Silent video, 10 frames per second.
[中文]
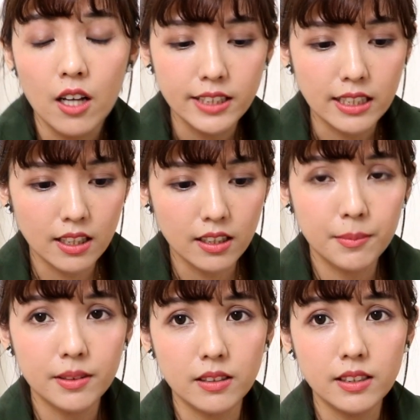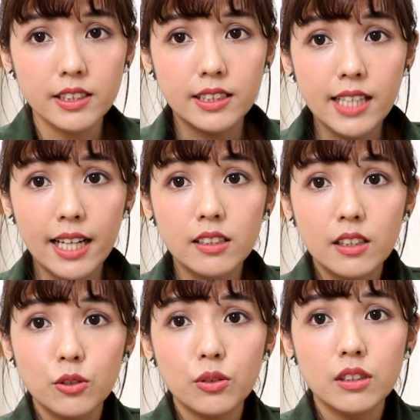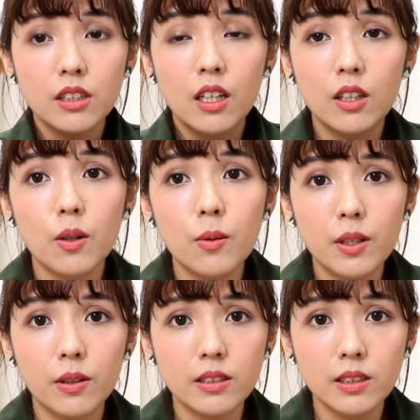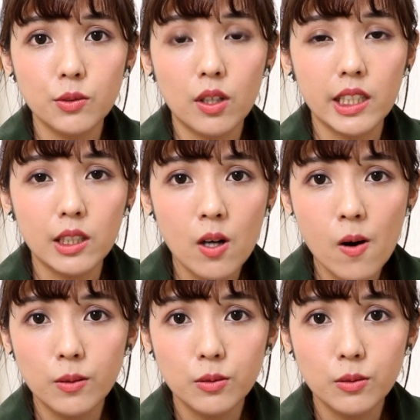加上他们的剪裁可能就是都会有一个西装领口，